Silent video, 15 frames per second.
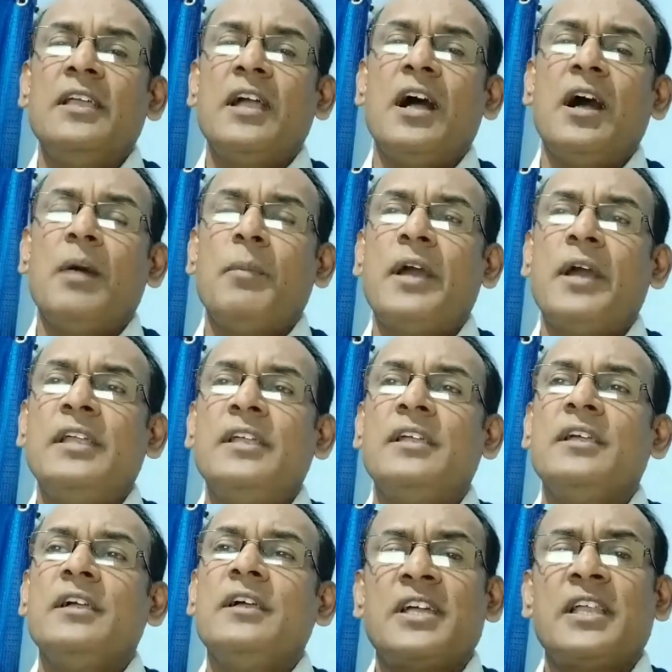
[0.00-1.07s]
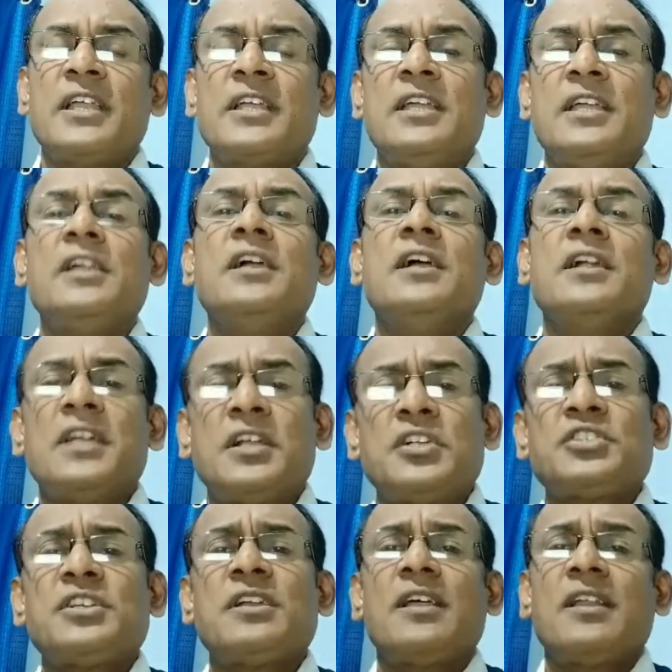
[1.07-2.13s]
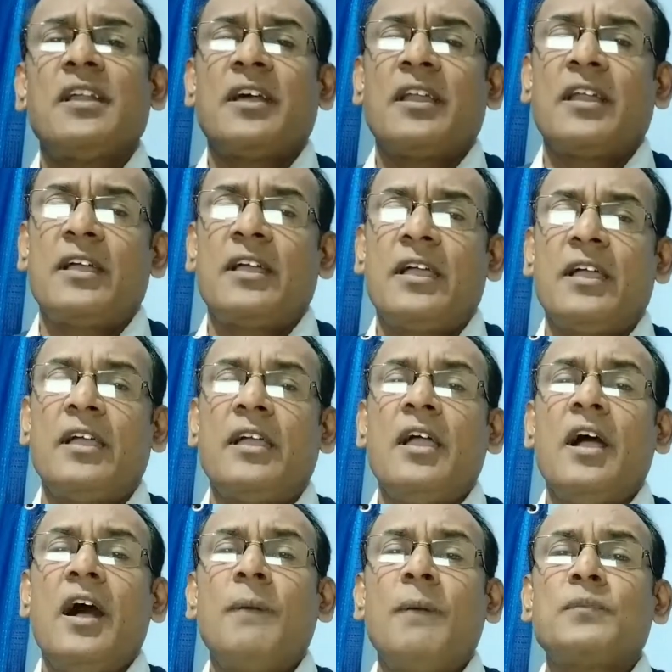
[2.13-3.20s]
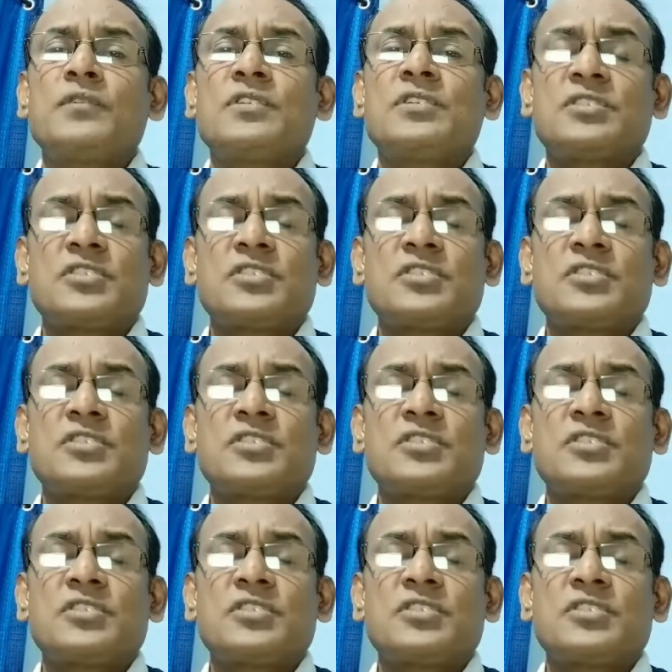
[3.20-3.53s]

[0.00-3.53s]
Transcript: या हमारी चेहरे की टेक्सचर अलग अलग है हम